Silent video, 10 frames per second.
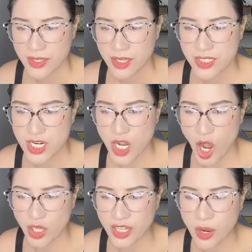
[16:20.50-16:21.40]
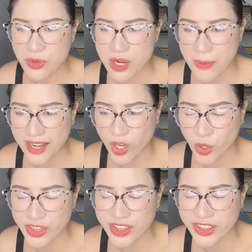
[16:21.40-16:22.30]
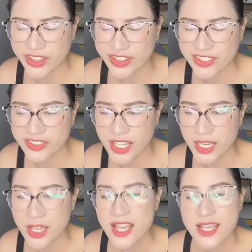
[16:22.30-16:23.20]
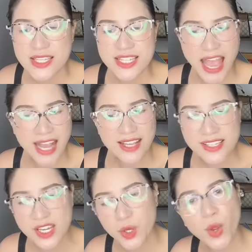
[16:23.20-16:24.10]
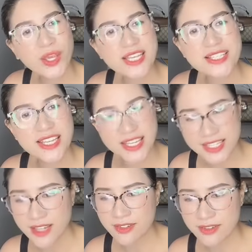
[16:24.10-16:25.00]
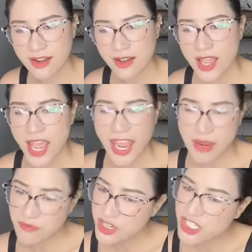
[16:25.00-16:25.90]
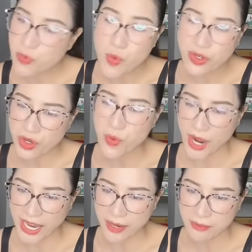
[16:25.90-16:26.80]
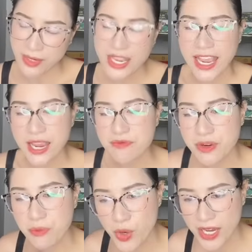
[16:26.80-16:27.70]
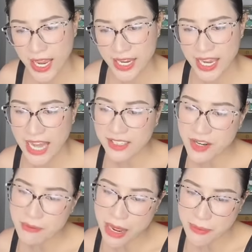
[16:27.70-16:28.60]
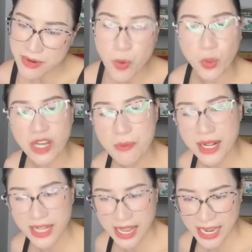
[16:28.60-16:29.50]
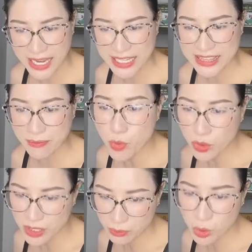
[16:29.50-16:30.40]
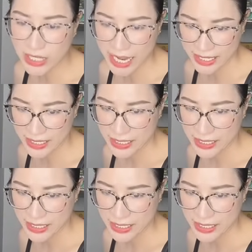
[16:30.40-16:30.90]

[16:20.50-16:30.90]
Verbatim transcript: chứ còn nếu như mà nói tử tế dạ các chị có nói cái gì đi chăng nữa em vẫn sống cuộc đời của em em vẫn mỗi ngày ăn cơm ba bữa quần áo mặc cả ngày tắm một lần một ngày